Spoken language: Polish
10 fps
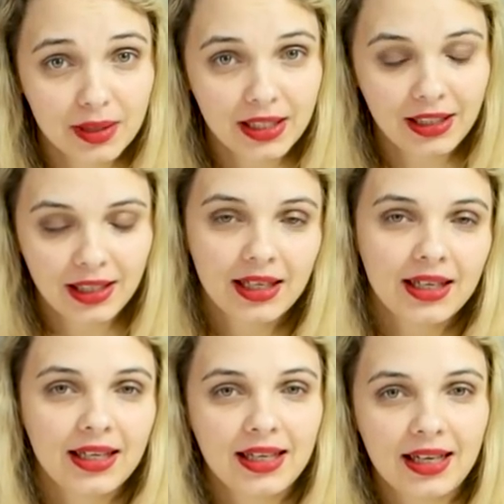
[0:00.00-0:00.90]
Mai,
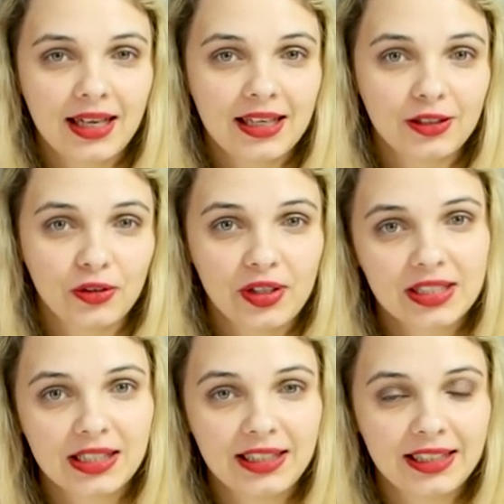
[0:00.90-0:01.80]
a to
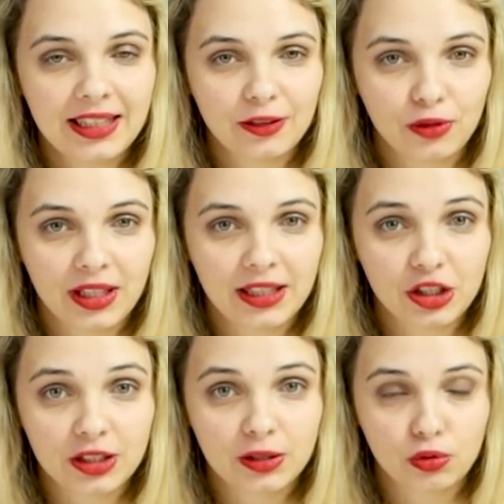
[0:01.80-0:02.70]
jest literatura na
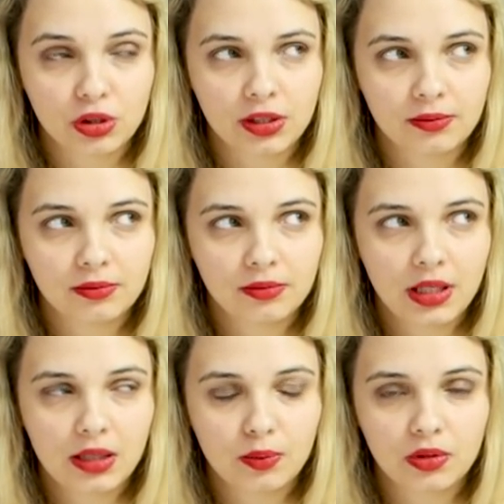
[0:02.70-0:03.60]
czas słuszny
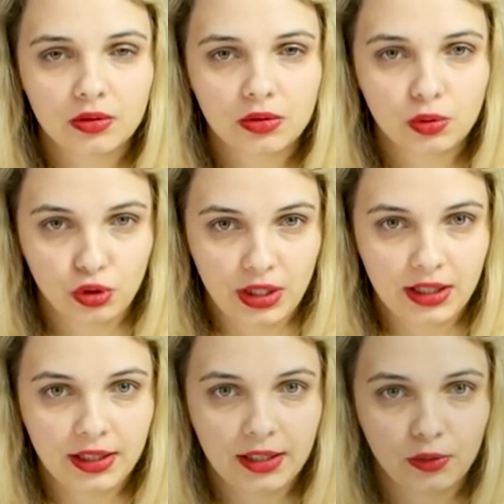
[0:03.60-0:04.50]
albo słuszna
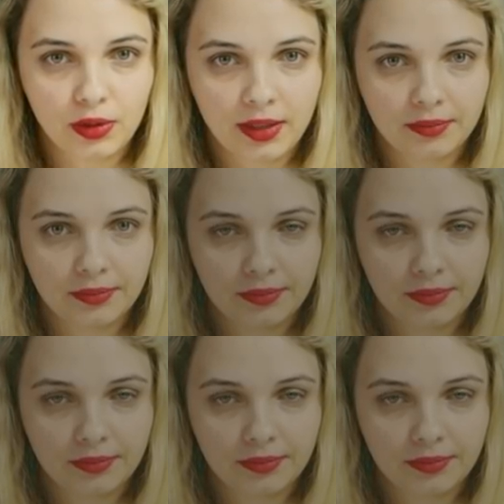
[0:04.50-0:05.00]
literatura.